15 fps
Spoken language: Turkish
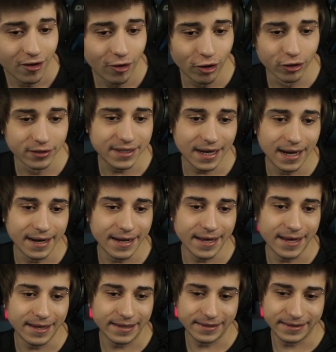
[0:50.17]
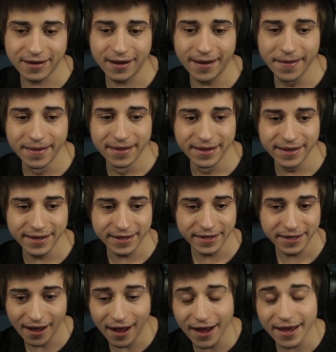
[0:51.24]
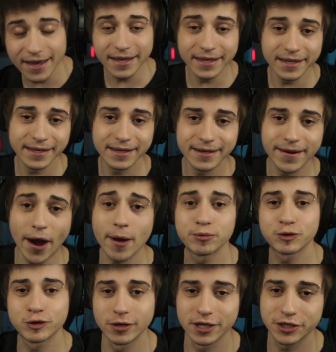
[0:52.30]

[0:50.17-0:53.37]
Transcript: 10 tane kanlı ay kapsül